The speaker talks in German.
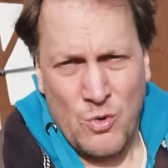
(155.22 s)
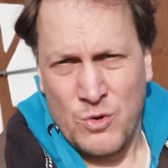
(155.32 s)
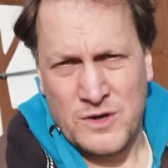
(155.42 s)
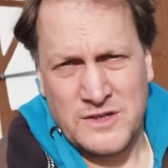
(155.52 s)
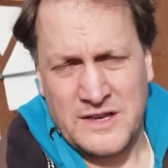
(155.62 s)

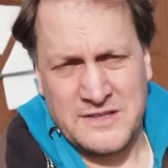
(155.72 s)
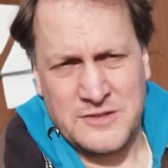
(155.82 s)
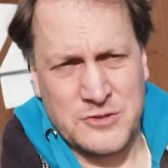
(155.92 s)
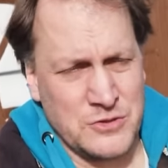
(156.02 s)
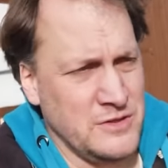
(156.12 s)
Und das
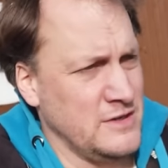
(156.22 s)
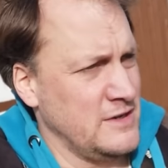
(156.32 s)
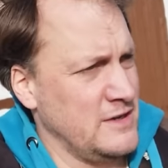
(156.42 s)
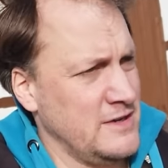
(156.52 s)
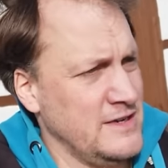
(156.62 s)
ist schon
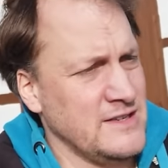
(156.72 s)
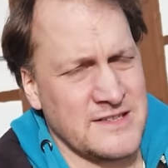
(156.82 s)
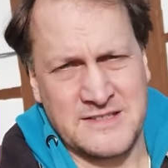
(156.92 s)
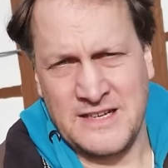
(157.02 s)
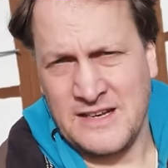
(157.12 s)
äh,
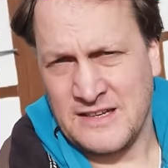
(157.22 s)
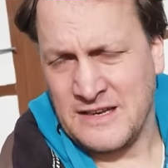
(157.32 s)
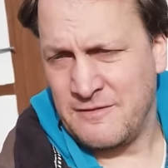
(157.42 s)
interessant.